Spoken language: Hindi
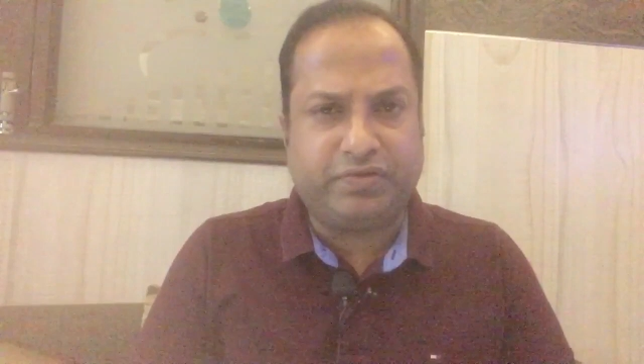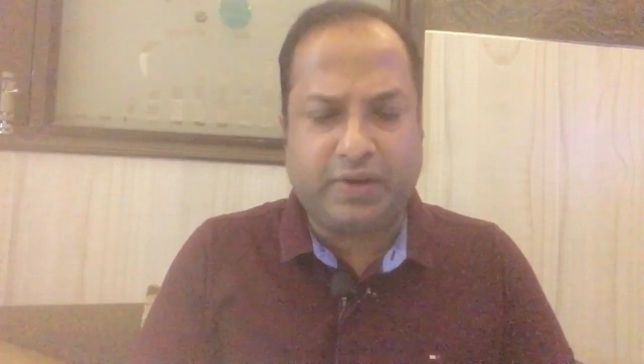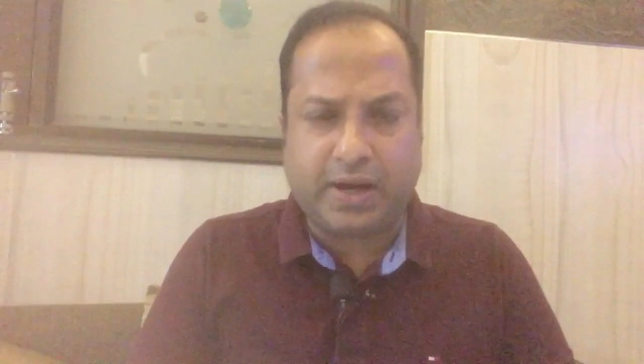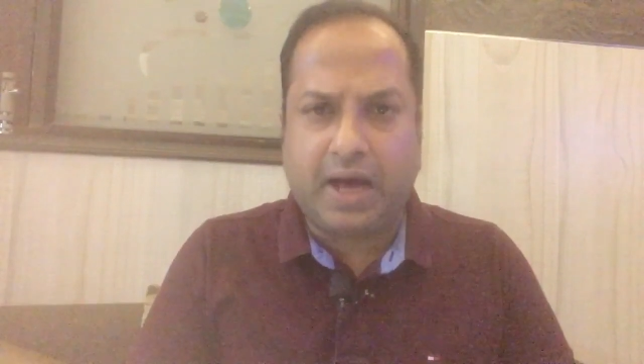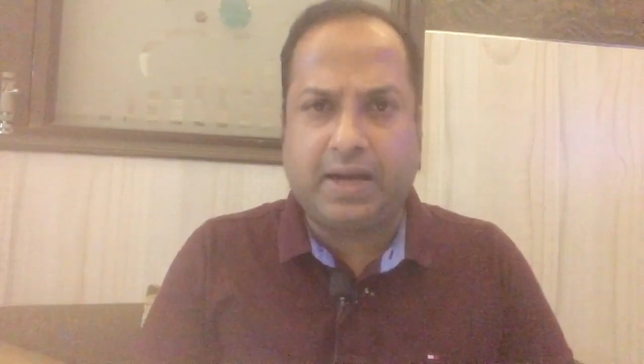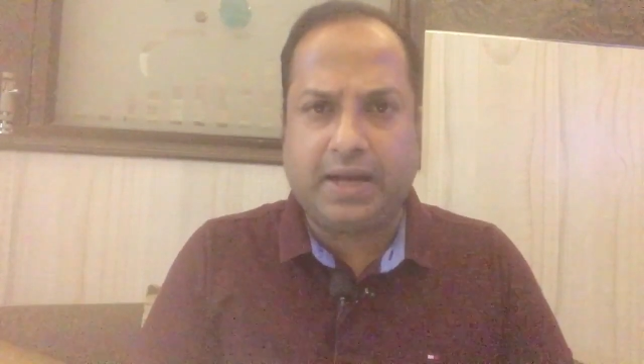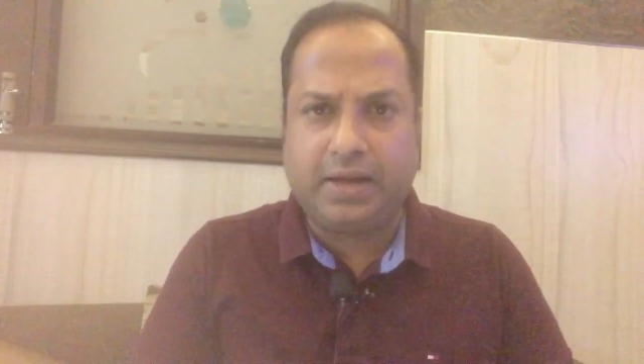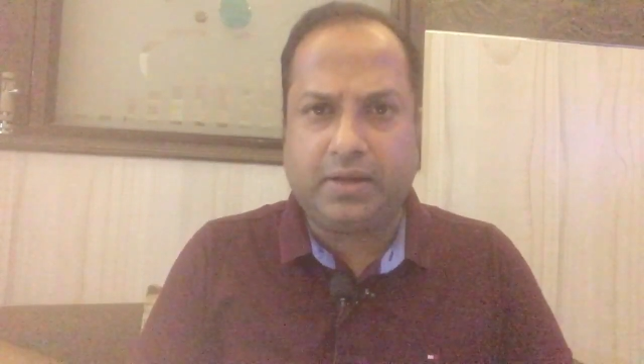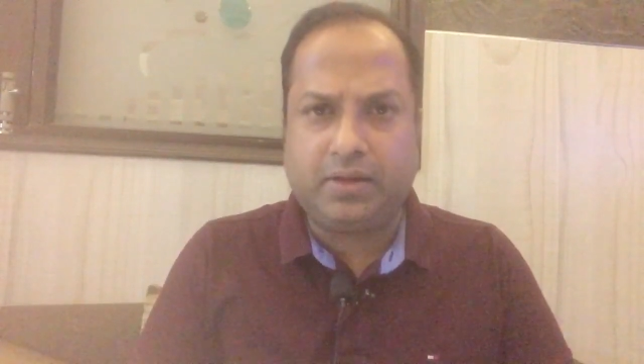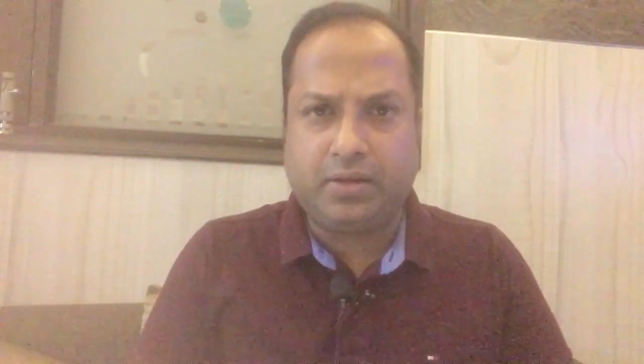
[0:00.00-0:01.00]
फरार
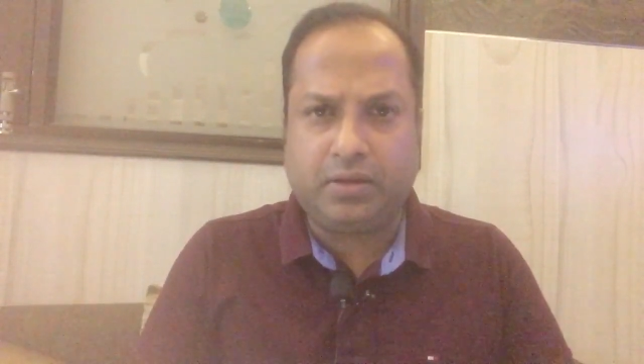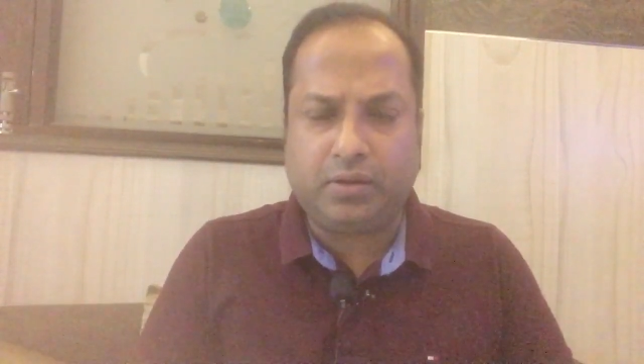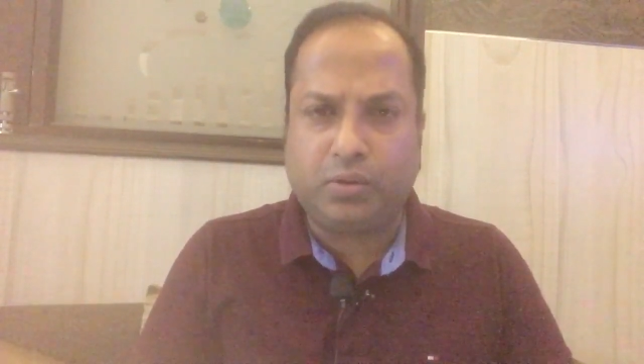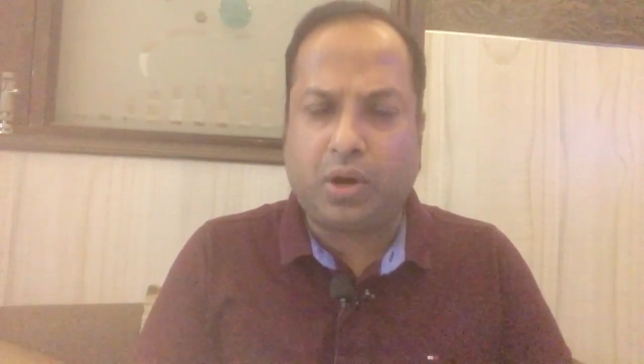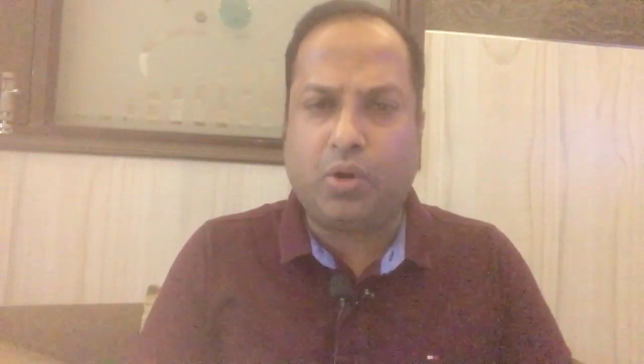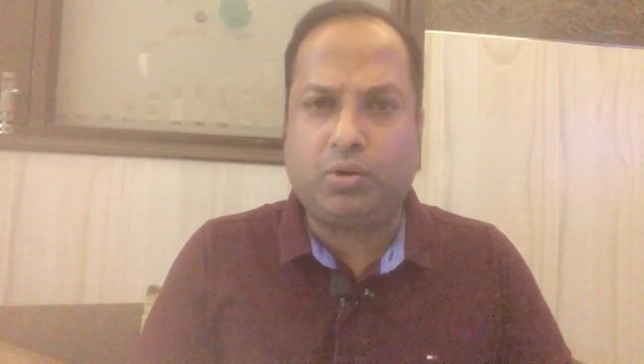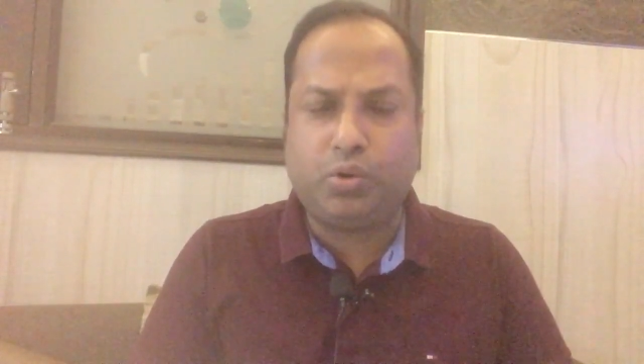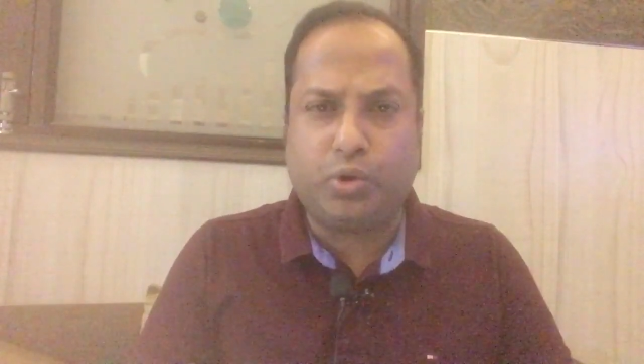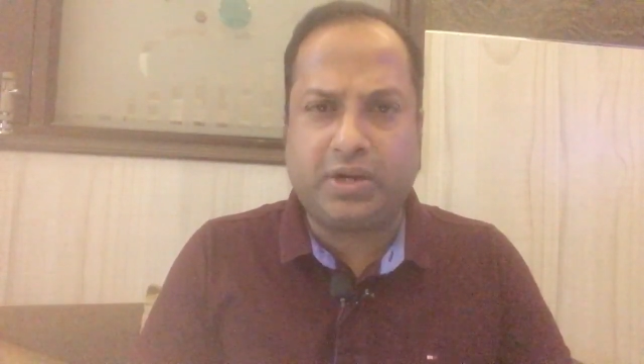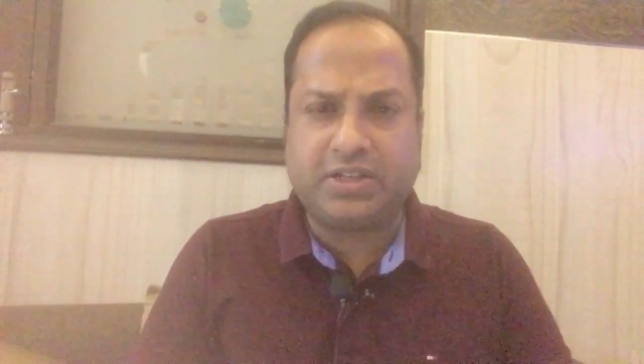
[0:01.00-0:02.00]
हैं लुकआउट
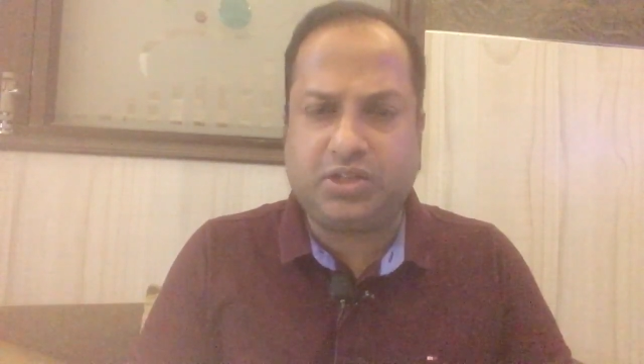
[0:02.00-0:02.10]
नोटिस